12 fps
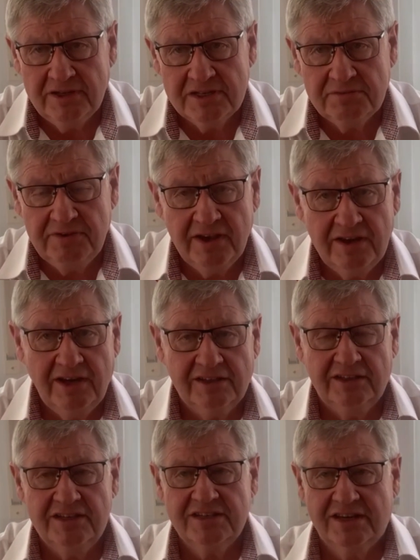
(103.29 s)
Deswegen hat
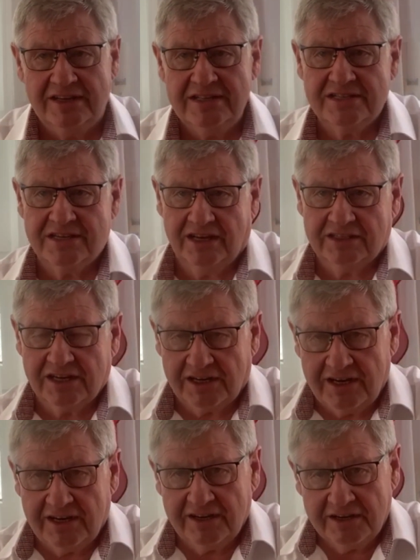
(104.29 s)
er das Ganze
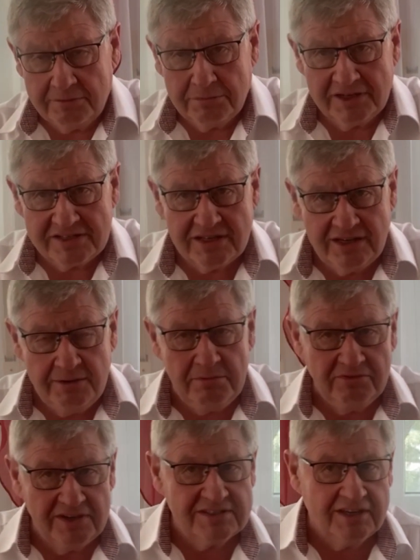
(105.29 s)
ertragen über das
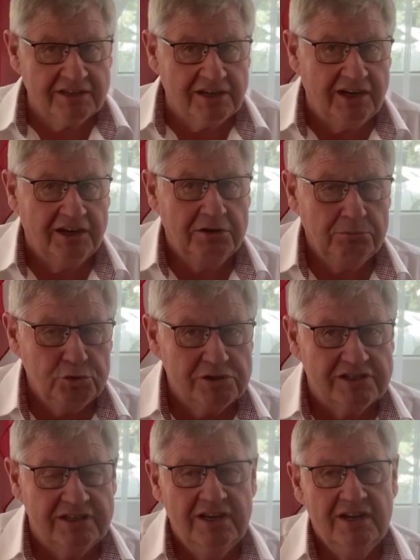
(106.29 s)
Leben, was er ertragen
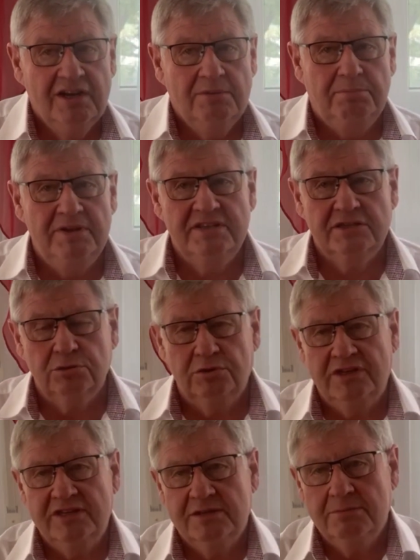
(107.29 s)
musste, bis zu
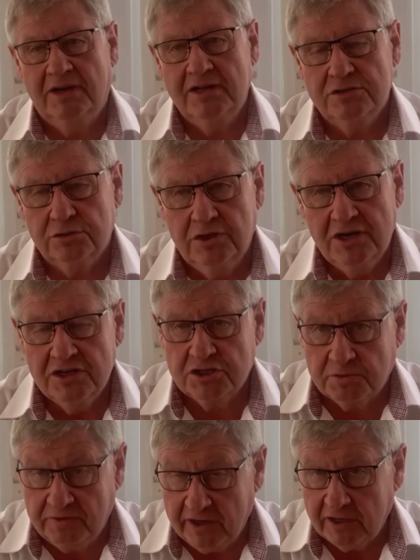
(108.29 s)
diesem also
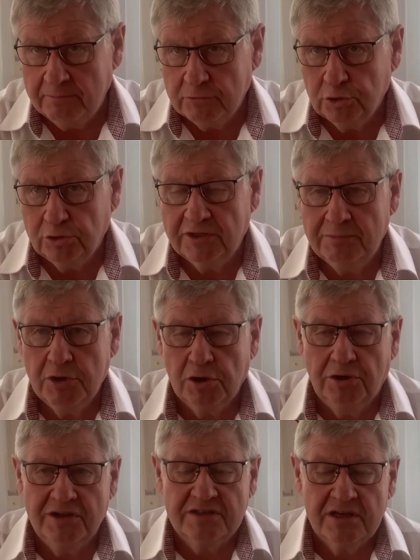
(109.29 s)
schweren Tod am
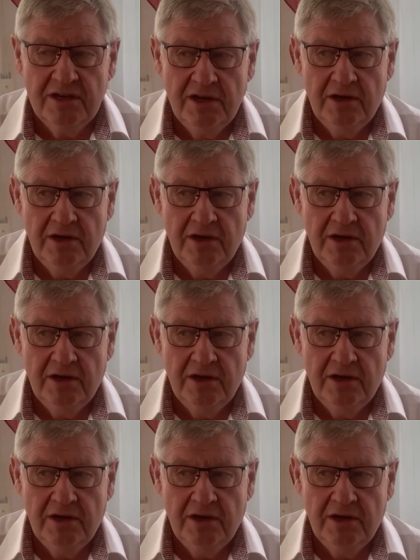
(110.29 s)
Kreuz.